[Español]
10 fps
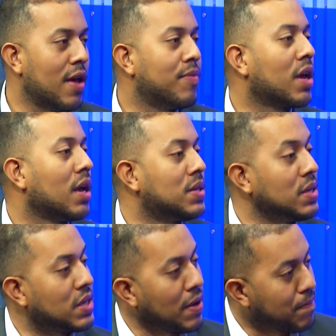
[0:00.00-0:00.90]
de que
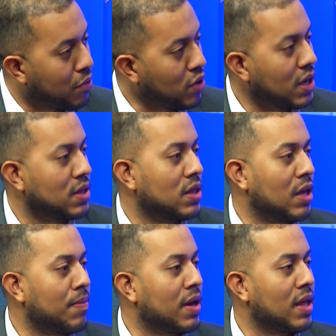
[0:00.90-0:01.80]
si se impone este
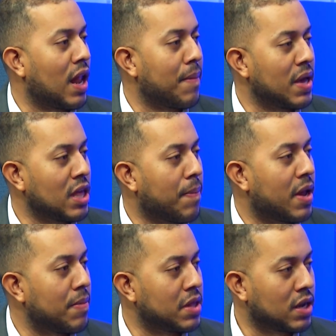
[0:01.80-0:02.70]
tema de las medidas
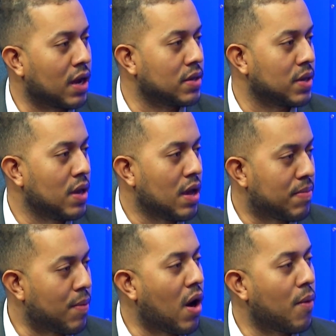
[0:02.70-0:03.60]
paramétricas,
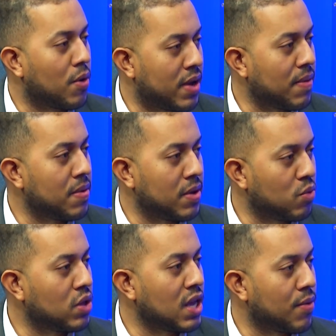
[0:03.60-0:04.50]
vamos a volver a vivir
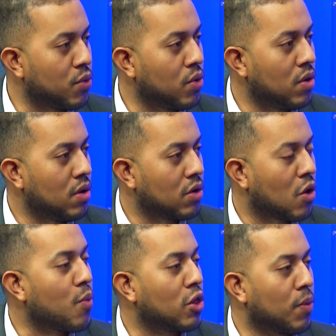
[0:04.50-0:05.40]
un déjà vu como el